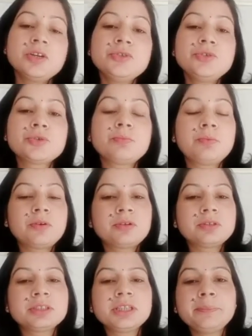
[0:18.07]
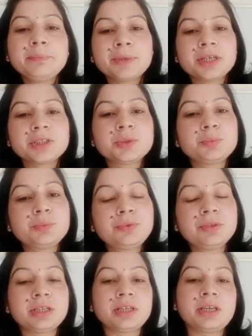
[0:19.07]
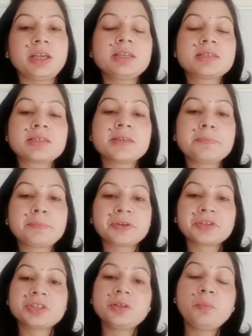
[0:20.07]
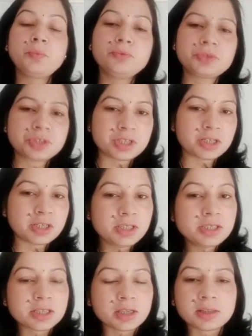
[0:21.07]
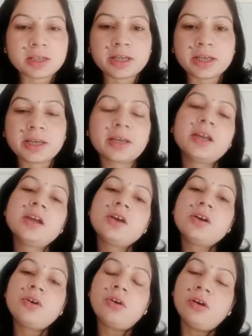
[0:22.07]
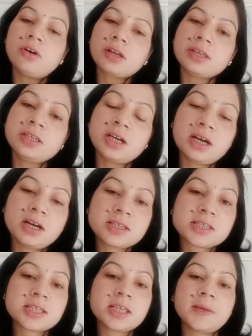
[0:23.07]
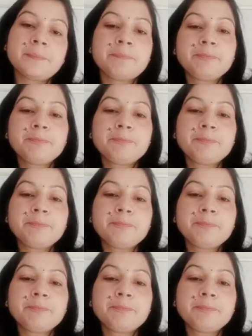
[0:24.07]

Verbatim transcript: जो बहुत ही महत्वपूर्ण है इससे प्रश्न पूछा ही जाता है और यहाँ से